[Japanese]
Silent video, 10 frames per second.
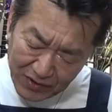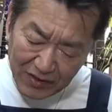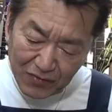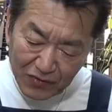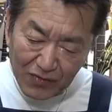本的
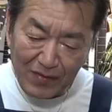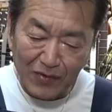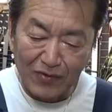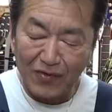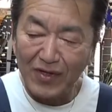に音は
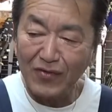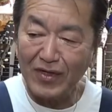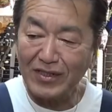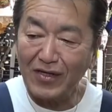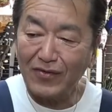もうドレッド
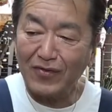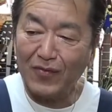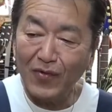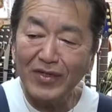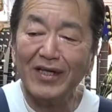が最高だと
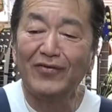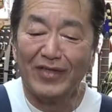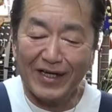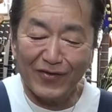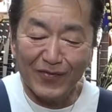思ってるん
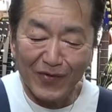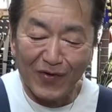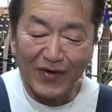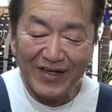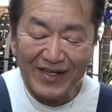だけども、こ
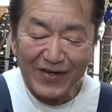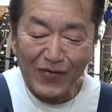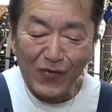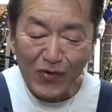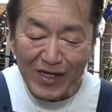
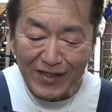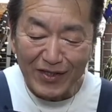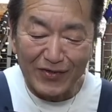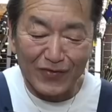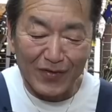うやっ
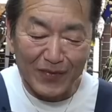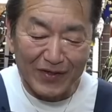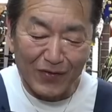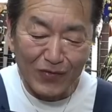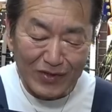て弾くとやっぱ
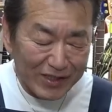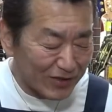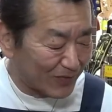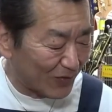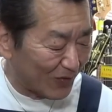りこの
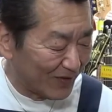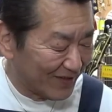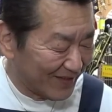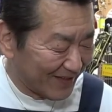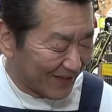サイズもい
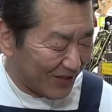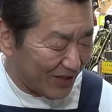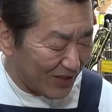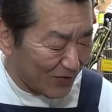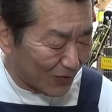
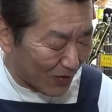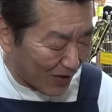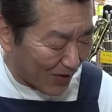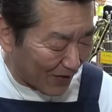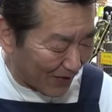いよね。